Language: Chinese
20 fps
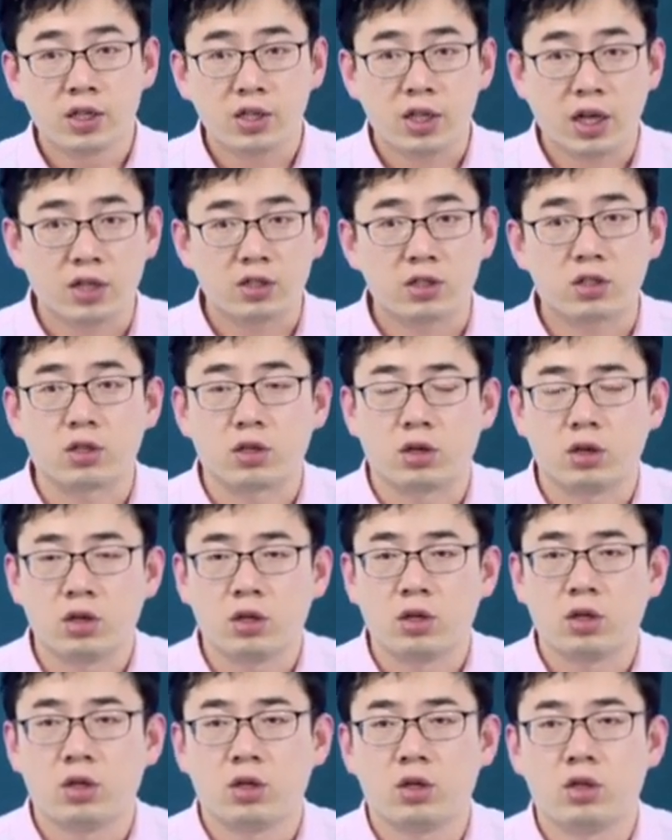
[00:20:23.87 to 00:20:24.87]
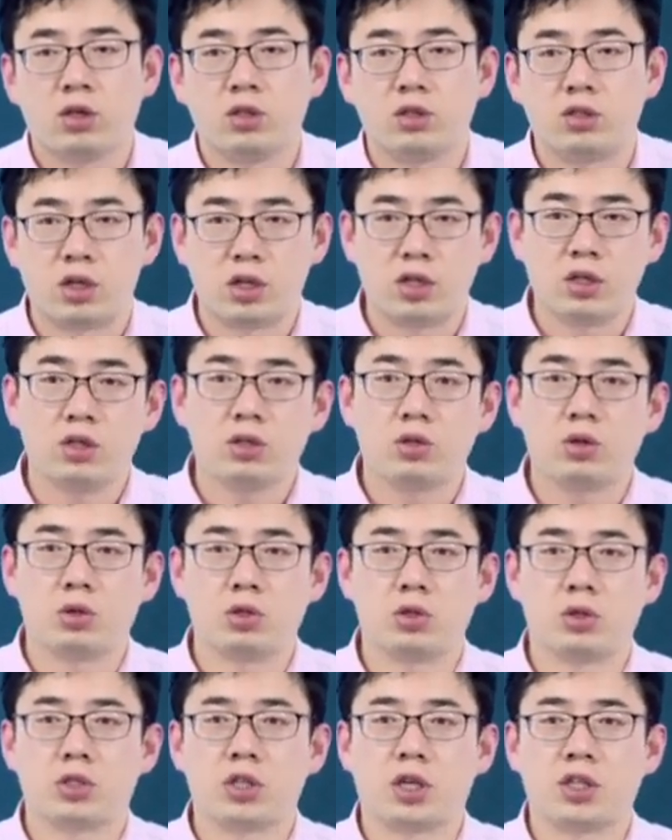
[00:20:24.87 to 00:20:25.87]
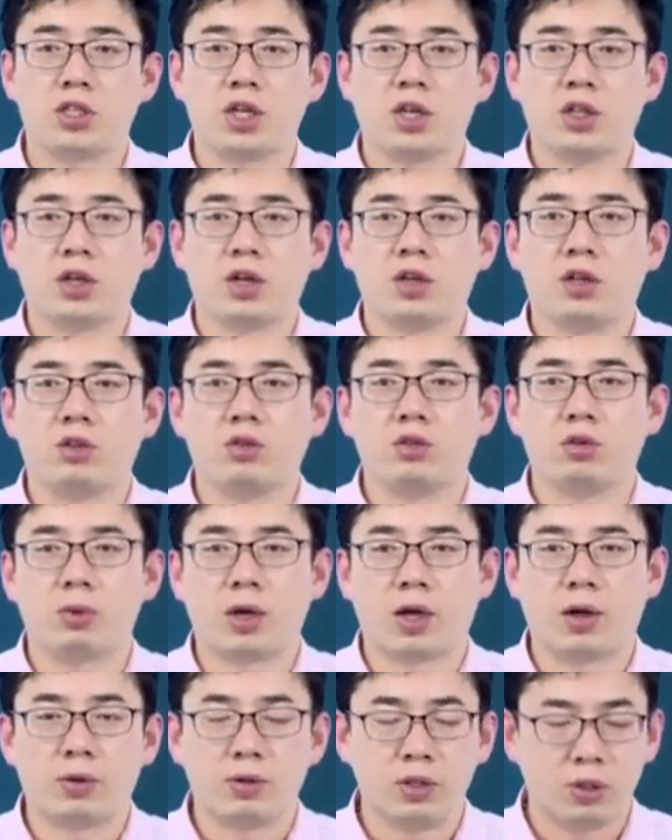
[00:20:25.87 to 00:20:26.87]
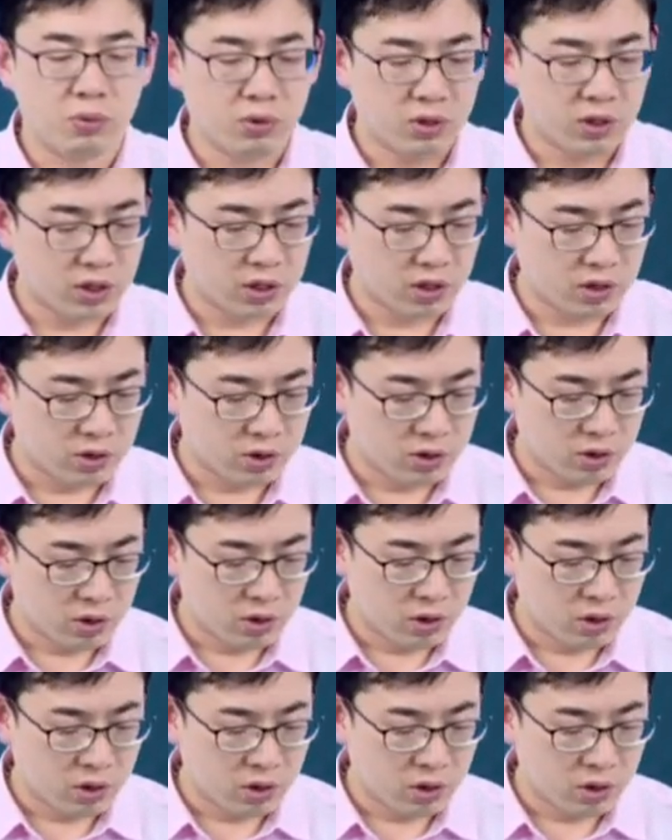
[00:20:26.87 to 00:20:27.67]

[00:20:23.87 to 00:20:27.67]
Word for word: 但是人都是有上限的，对吧？你不可能